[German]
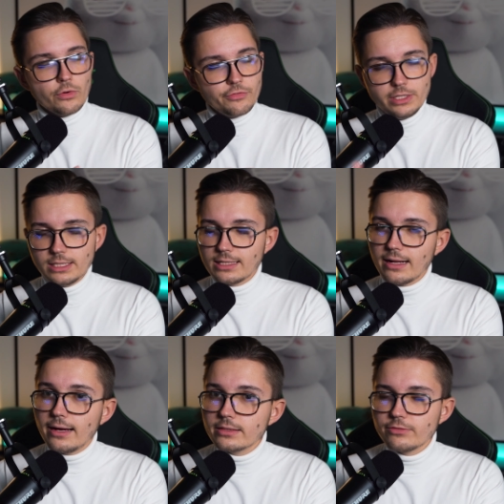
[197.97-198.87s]
auch viele
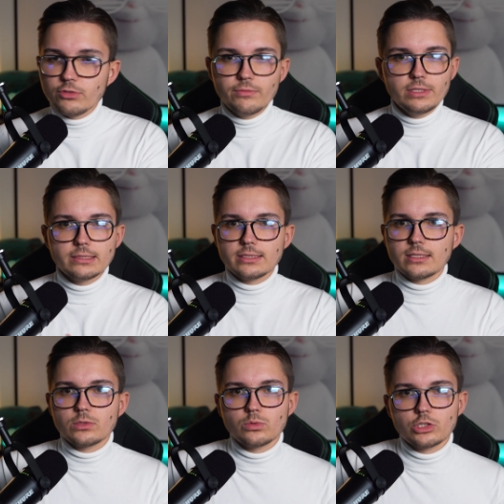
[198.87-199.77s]
kleinere Firmen wieder sich
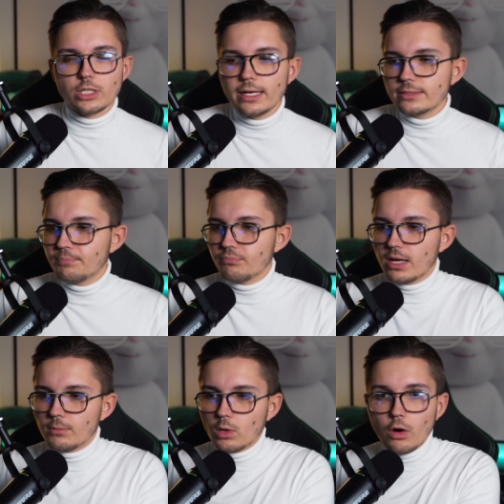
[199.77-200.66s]
dazu entscheiden,
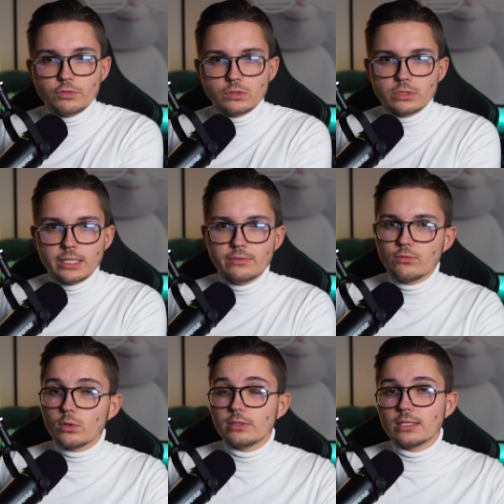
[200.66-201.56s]
Werbung aufzudrehen,
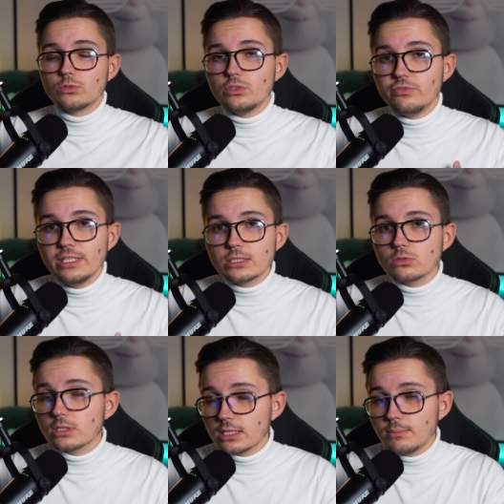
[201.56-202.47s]
worin natürlich wir als
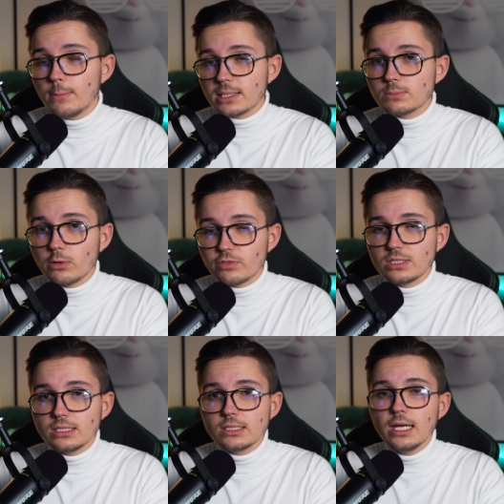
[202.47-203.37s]
Unternehmen immens
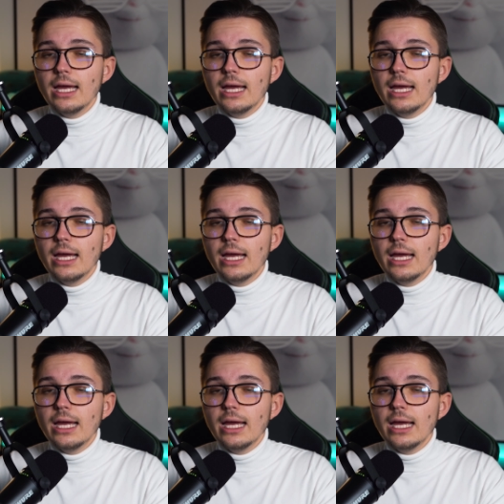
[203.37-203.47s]
profitieren,